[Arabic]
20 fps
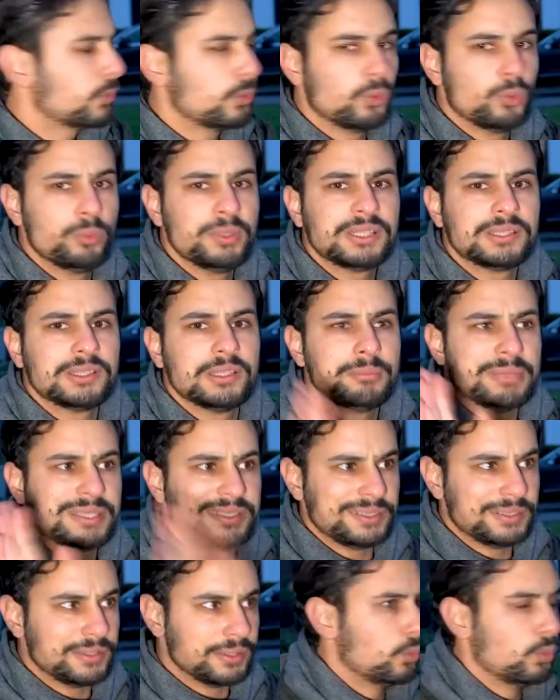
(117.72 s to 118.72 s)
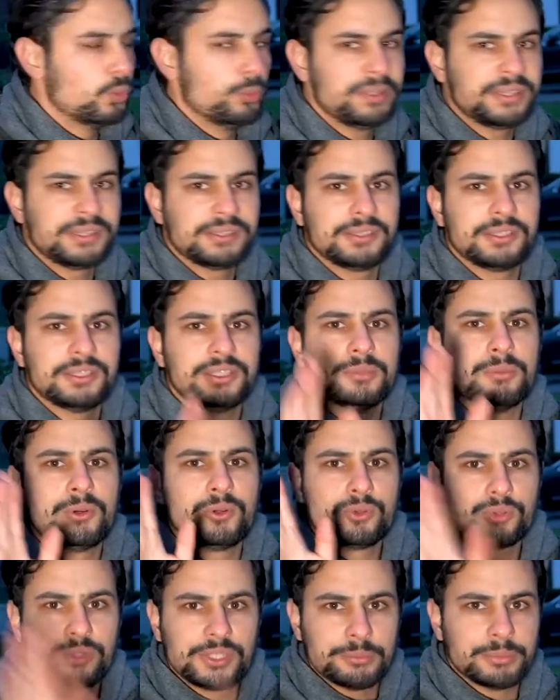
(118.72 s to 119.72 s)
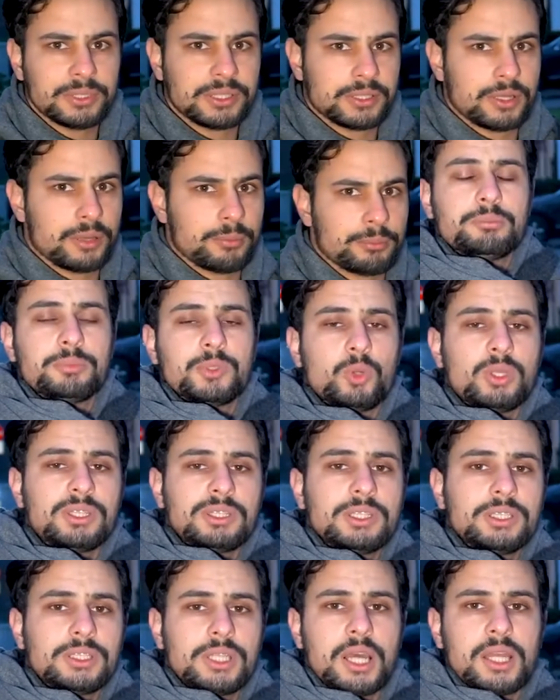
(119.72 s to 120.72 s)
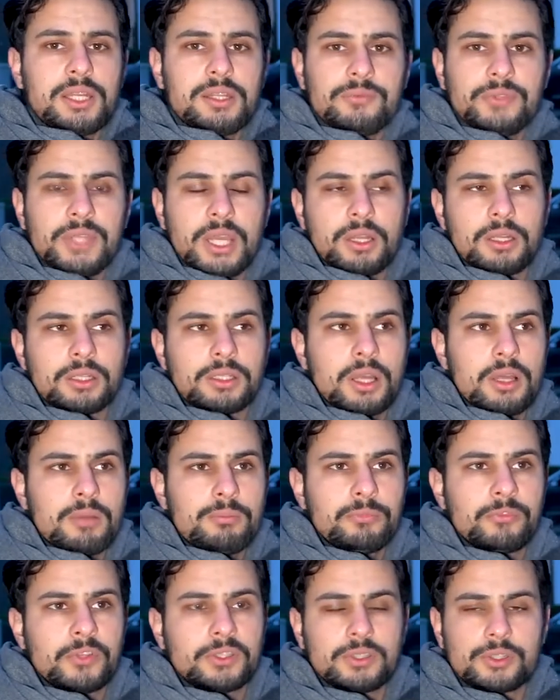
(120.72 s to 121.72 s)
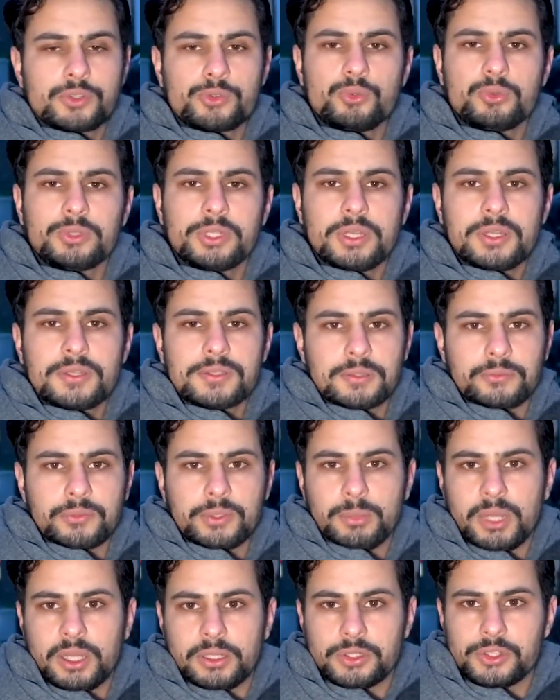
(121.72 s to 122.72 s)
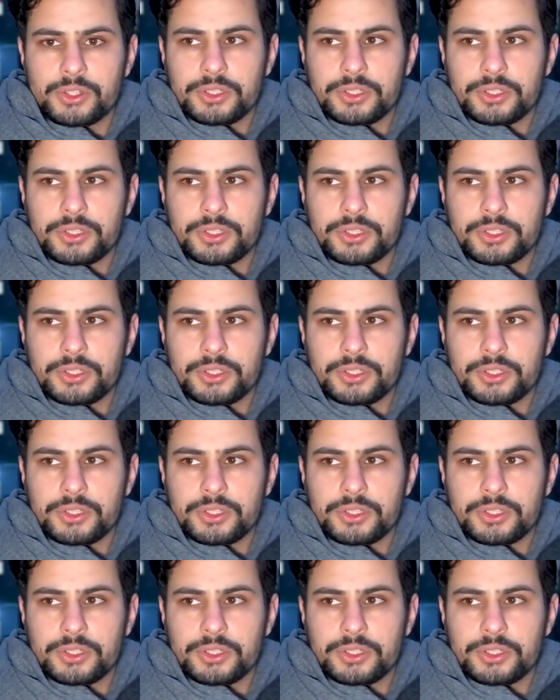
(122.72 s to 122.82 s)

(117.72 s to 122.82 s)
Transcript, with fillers: ومثل المدينه ومثل اللي موجودين بالكامب بالوقت اللي دخلنا فيه على الكامب فتشونا اذا في معنا